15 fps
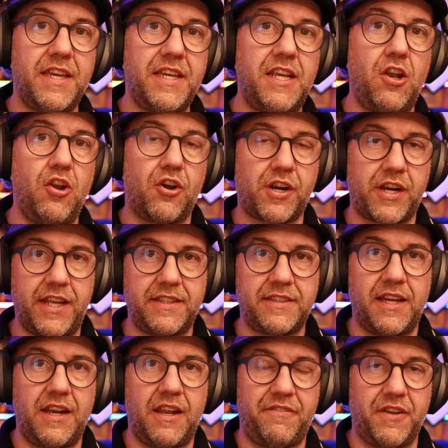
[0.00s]
y lo
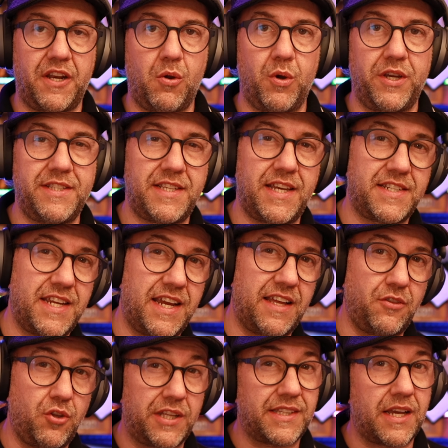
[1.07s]
restan la frecuencia,
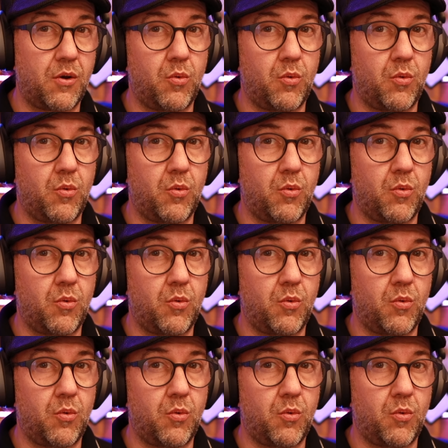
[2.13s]
llegando hasta